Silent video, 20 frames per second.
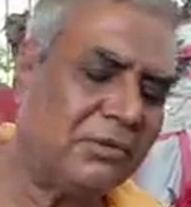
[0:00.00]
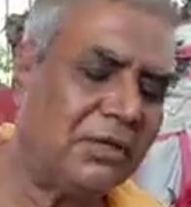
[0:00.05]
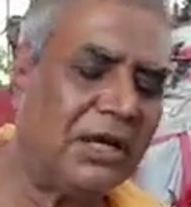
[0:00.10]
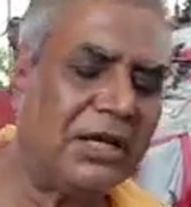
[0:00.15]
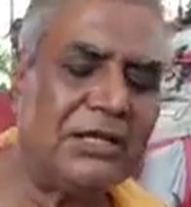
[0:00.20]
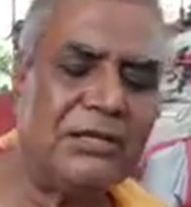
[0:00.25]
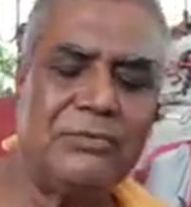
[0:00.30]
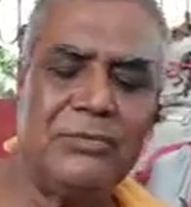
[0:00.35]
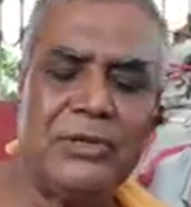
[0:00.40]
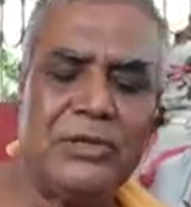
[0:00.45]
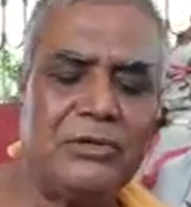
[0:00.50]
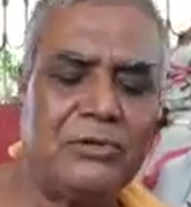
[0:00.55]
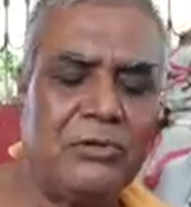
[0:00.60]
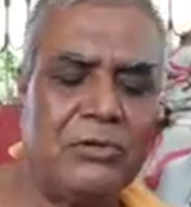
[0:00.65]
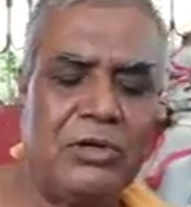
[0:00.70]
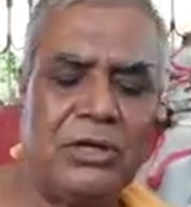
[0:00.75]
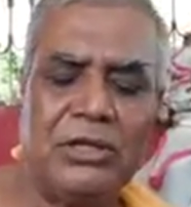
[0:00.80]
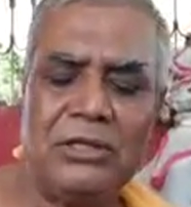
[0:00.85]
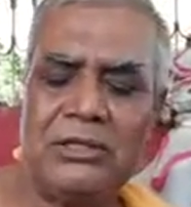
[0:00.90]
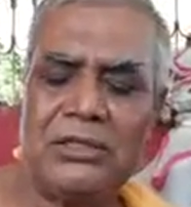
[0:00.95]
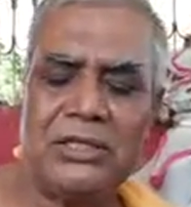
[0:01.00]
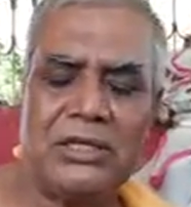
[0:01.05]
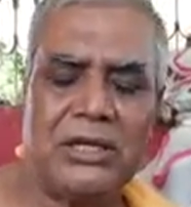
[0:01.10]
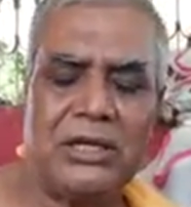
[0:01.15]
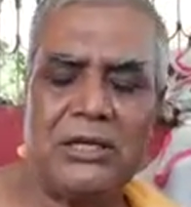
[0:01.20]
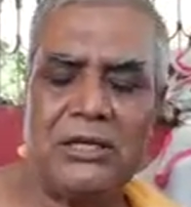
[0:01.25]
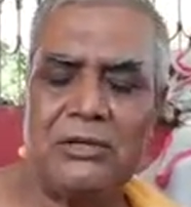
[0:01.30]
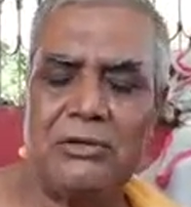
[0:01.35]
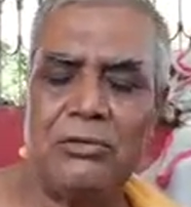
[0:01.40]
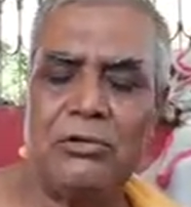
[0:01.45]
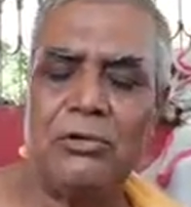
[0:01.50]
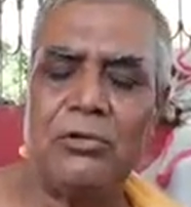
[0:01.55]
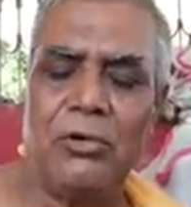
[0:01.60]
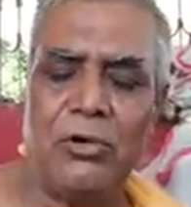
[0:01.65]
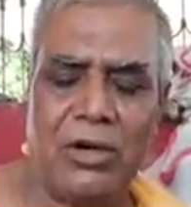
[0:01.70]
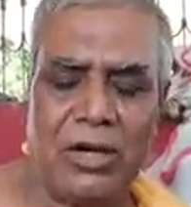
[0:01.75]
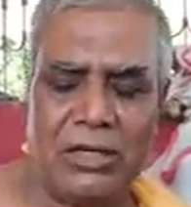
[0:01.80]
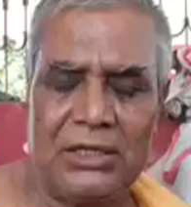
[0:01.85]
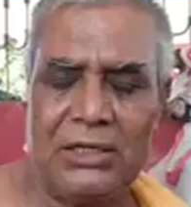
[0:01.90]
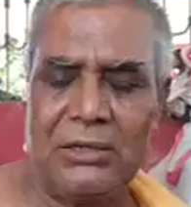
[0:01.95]
অ্যারেঞ্জমেন্ট করলে সেখানে এগুলো
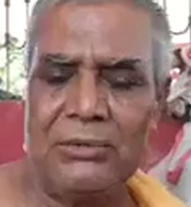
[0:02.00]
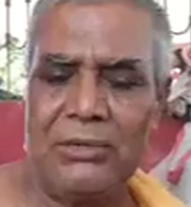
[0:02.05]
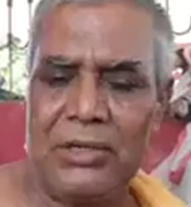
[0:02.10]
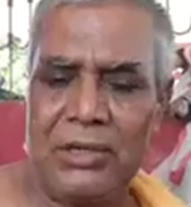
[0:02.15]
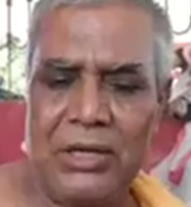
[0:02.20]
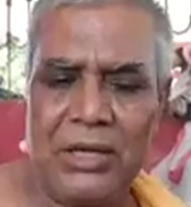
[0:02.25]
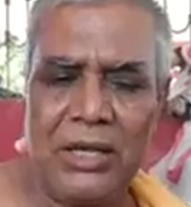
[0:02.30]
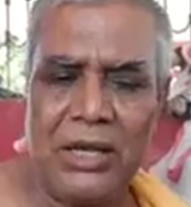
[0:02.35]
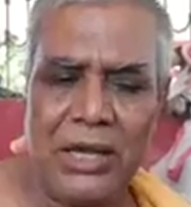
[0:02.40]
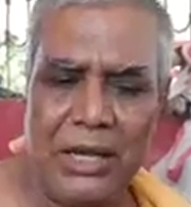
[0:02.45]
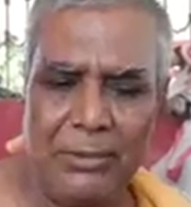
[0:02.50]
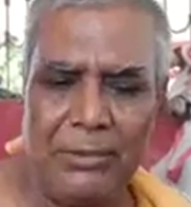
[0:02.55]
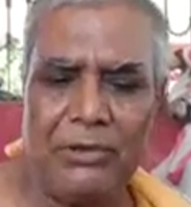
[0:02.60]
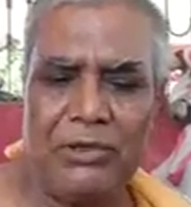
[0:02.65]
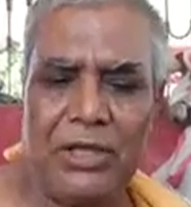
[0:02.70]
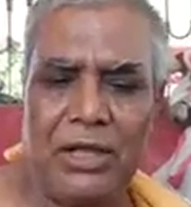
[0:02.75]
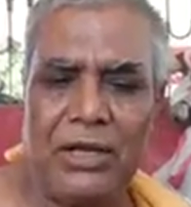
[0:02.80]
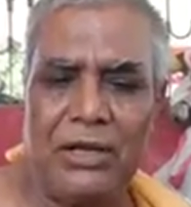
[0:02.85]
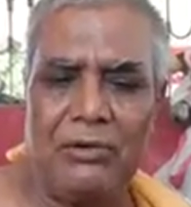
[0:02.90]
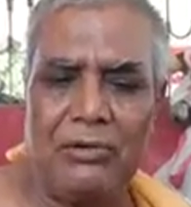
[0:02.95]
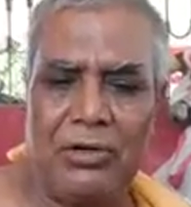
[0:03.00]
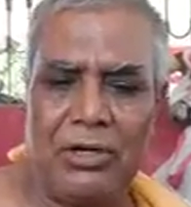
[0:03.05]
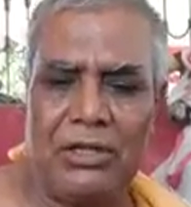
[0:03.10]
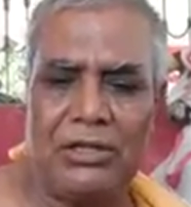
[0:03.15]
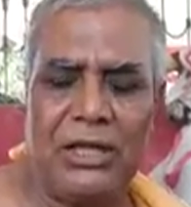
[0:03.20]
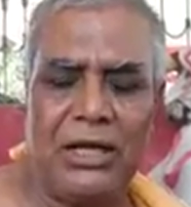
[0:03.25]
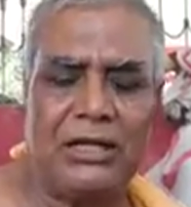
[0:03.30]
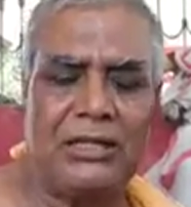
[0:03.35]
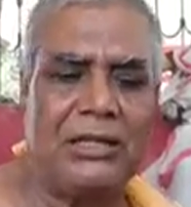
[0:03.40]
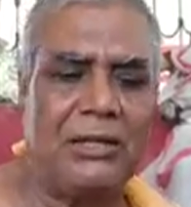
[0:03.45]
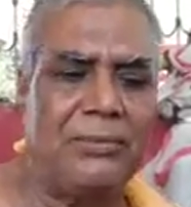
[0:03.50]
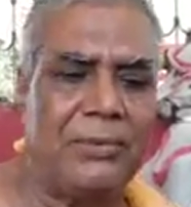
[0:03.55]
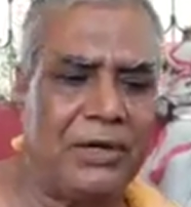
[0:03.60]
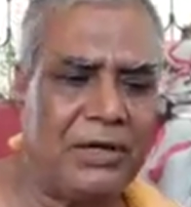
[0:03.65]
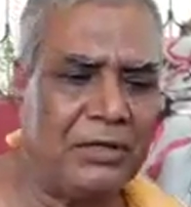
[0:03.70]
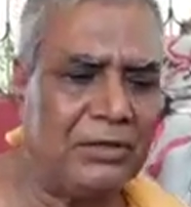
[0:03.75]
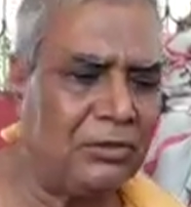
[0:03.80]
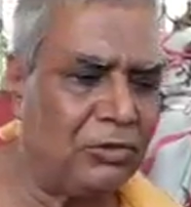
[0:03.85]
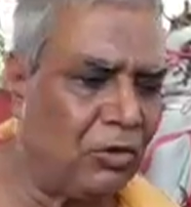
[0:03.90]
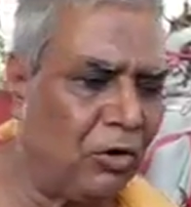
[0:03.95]
করা যাবে এবং তারা ওখানে থাকতে
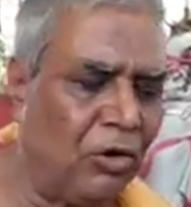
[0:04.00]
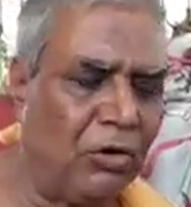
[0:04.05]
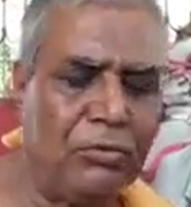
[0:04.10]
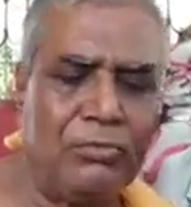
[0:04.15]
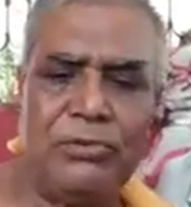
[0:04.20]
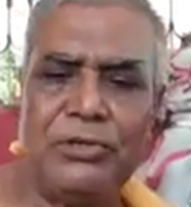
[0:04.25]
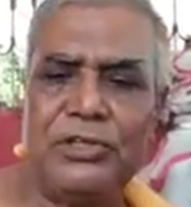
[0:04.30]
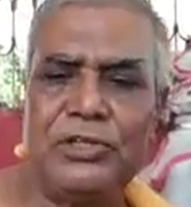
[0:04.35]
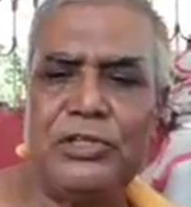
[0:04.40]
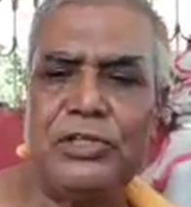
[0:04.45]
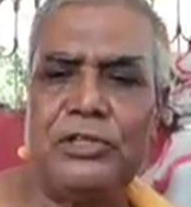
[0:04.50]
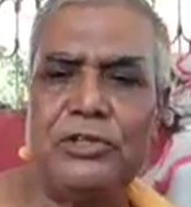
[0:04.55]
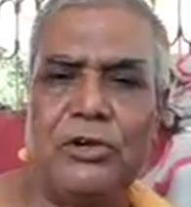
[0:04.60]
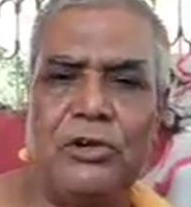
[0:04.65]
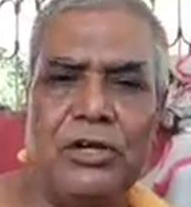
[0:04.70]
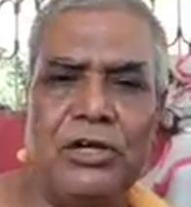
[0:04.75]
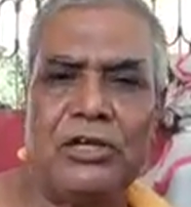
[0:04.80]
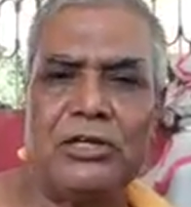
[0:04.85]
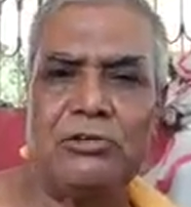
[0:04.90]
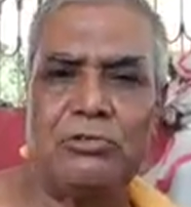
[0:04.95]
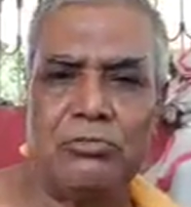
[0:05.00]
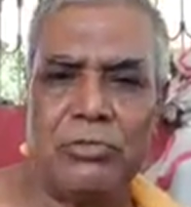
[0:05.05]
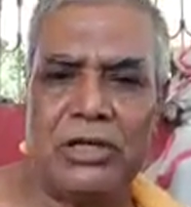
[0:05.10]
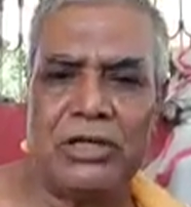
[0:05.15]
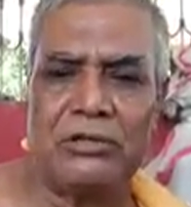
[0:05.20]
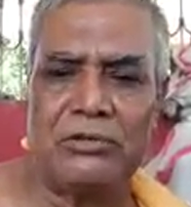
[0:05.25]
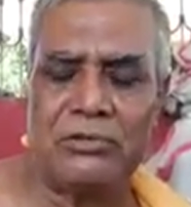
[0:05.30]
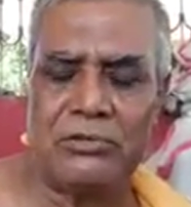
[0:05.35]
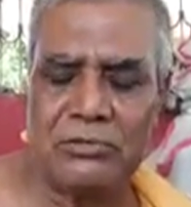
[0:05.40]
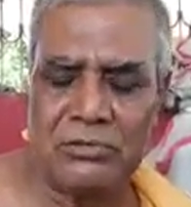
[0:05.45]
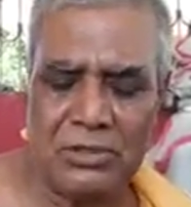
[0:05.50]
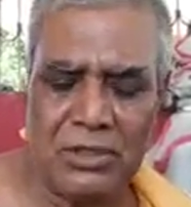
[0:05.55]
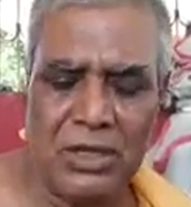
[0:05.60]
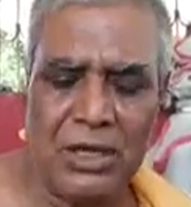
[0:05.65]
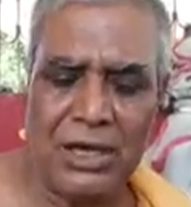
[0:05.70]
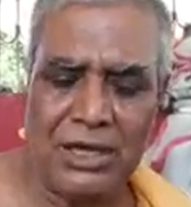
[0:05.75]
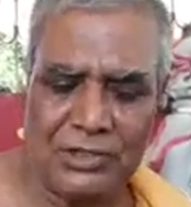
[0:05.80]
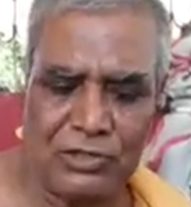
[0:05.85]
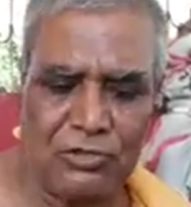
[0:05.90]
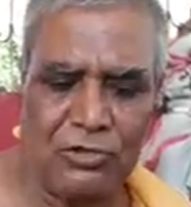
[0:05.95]
পারে জল বৃষ্টি ঝড়ের সময় একটু
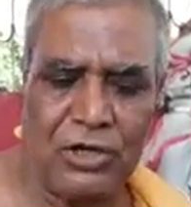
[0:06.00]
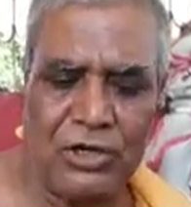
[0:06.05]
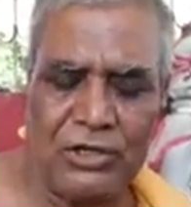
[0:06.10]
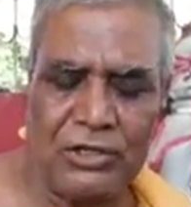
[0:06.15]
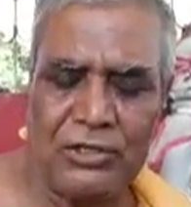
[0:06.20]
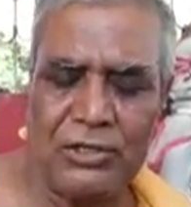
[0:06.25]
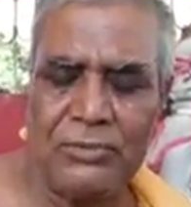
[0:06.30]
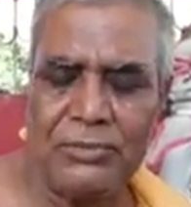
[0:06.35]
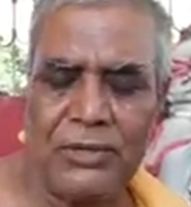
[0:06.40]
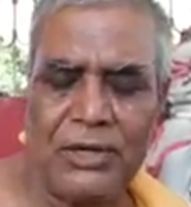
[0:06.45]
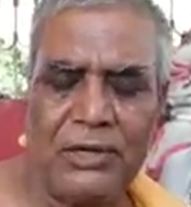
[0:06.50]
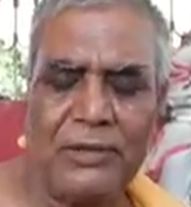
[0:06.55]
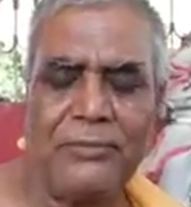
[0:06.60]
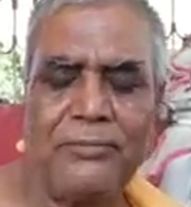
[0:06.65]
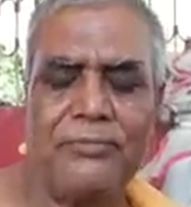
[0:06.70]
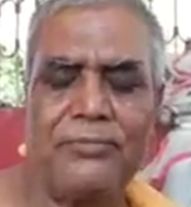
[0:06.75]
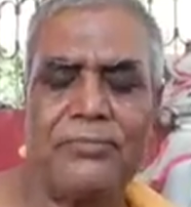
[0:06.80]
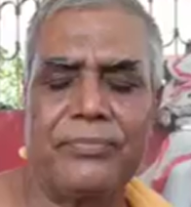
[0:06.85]
আশ্রয় নিতে পারে